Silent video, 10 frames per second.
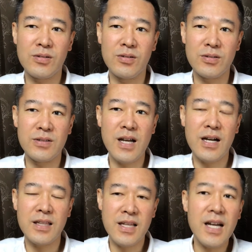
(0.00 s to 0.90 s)
こうつな
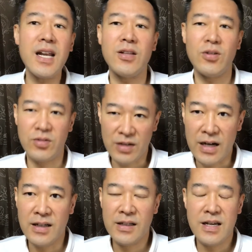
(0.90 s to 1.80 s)
がっていかないというか、
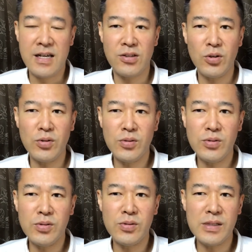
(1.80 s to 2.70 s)
えー、そういう
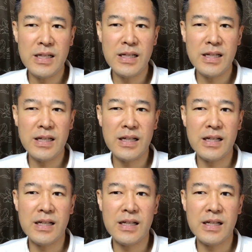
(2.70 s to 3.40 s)
ふうに